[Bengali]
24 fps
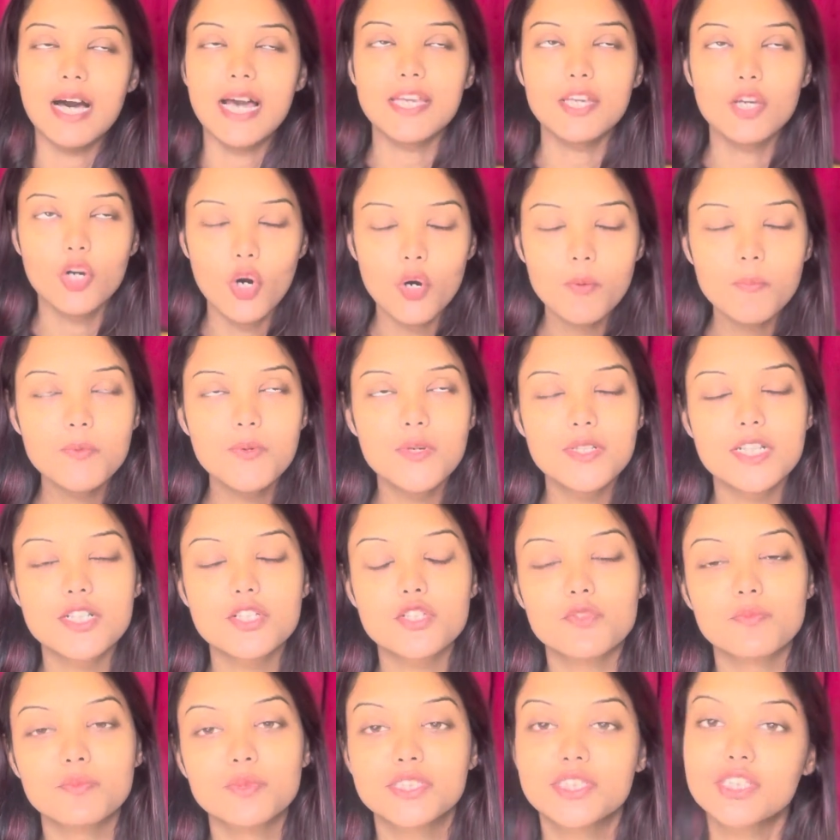আই হোপ দু
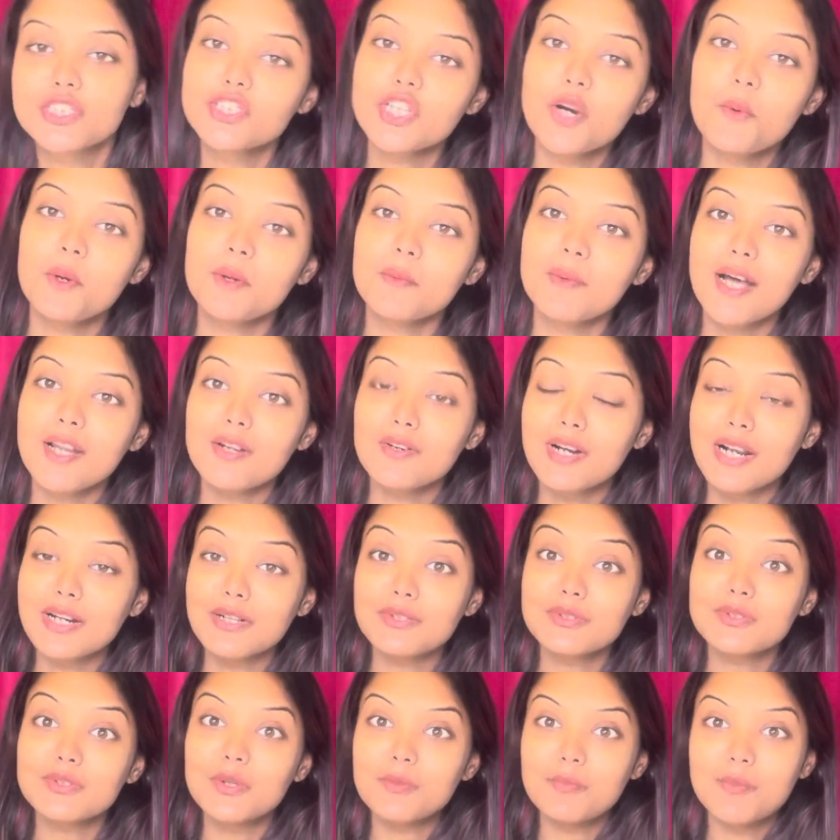হাজার চব্বিশটা সবার ভালো
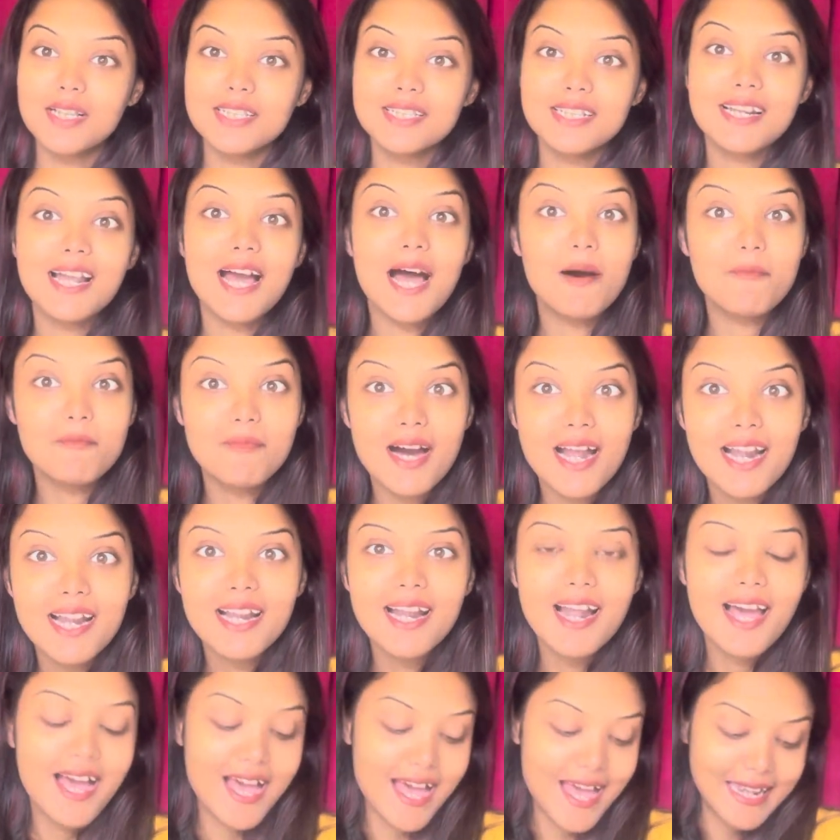কাটুক তোমাদের আমার
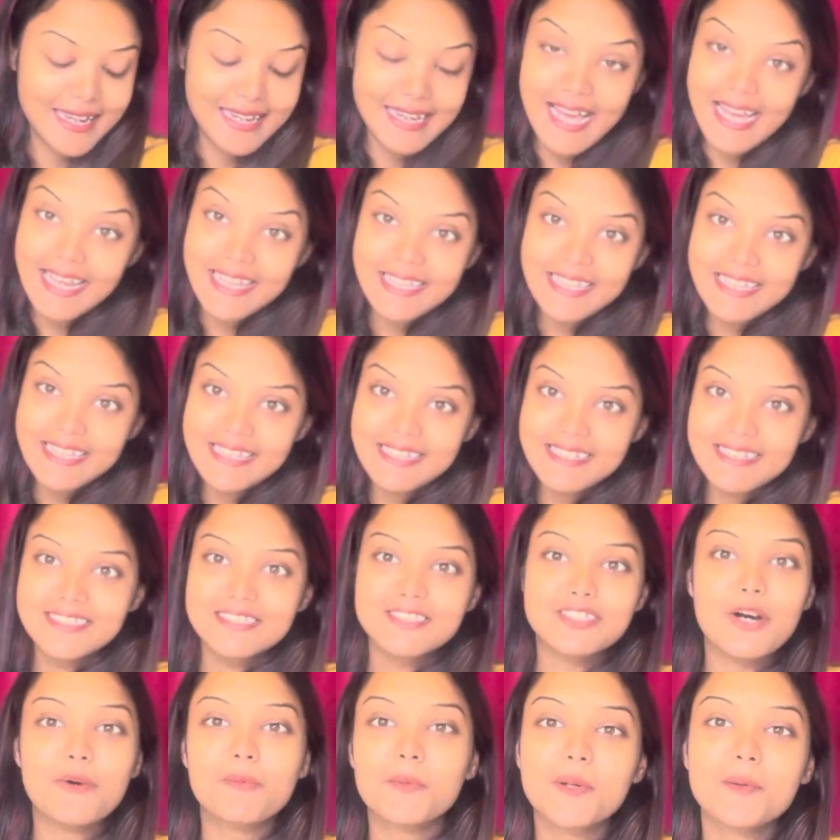লাকির
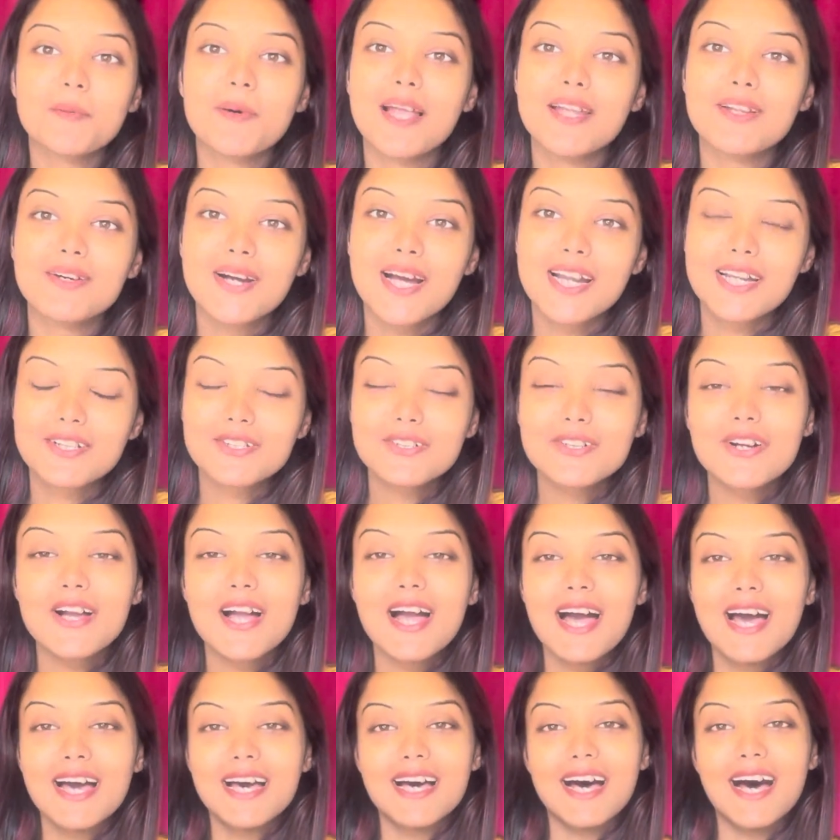সবার ভালো কাটুক
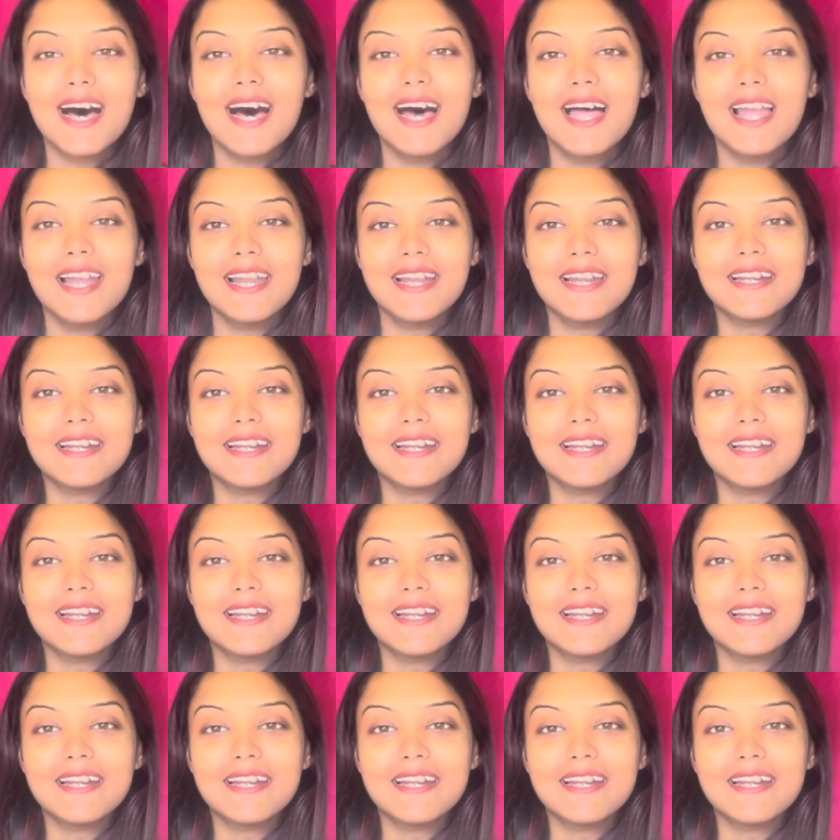আর